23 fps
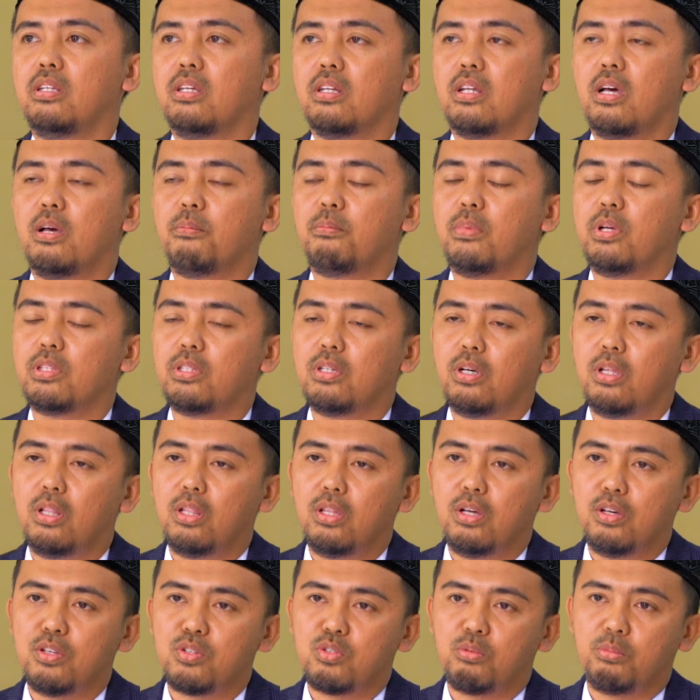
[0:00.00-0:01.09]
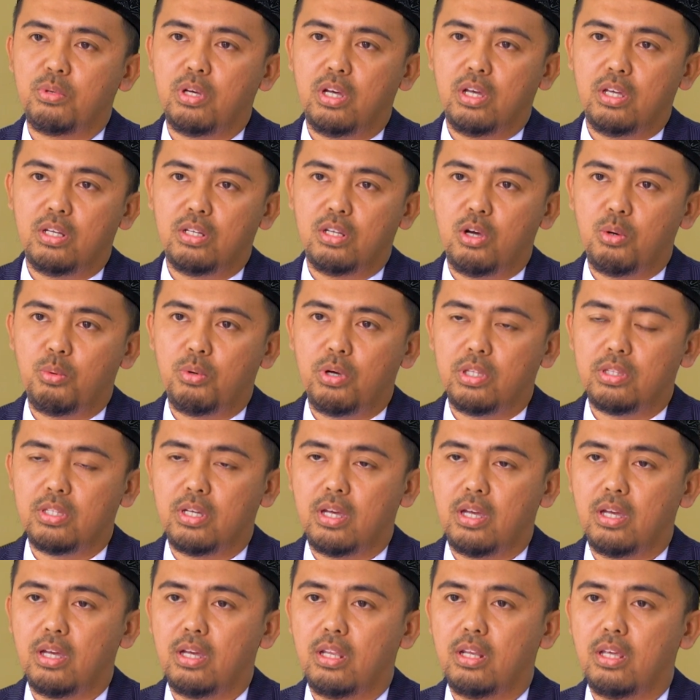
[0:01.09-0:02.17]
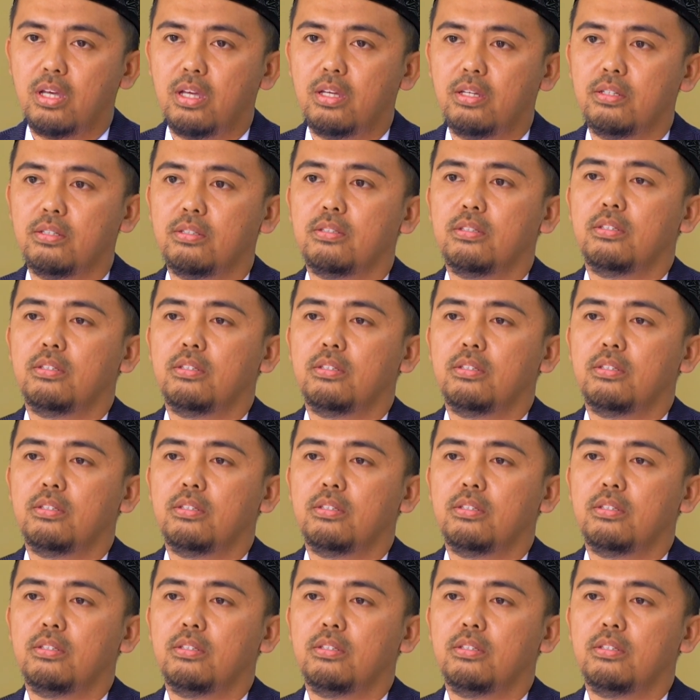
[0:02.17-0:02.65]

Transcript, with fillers: dirahmati Allah Subhanahu wa taala.